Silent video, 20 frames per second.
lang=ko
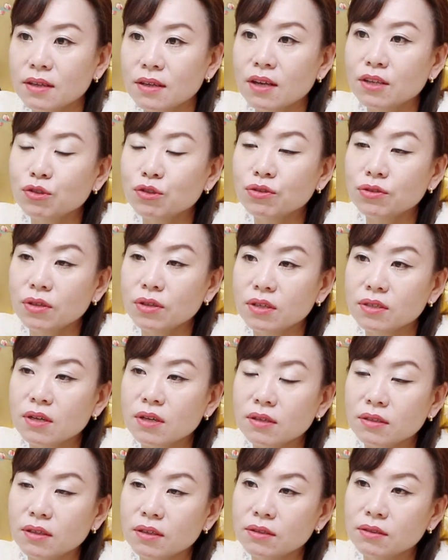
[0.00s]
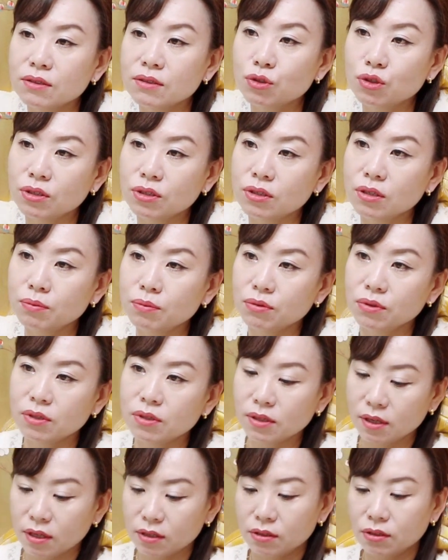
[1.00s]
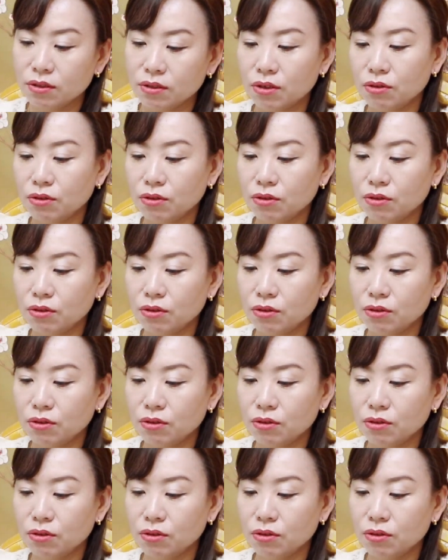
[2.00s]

64살 되는 쥐띠분들 같은